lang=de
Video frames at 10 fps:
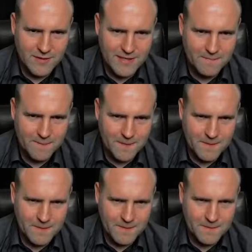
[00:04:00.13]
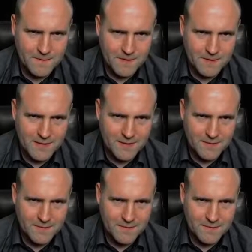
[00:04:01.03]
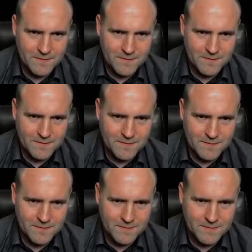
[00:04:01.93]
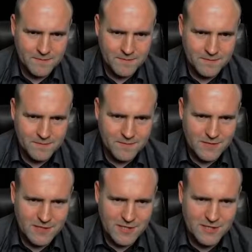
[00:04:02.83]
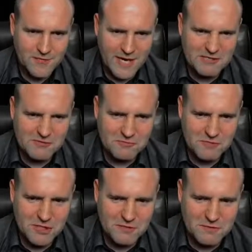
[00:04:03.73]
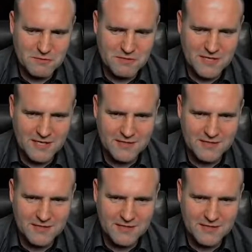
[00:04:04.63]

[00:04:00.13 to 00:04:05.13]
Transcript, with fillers: her. Komm her. Die Kakerlake ist tot, die da liegt. Ich weiß, ich will nur sagen,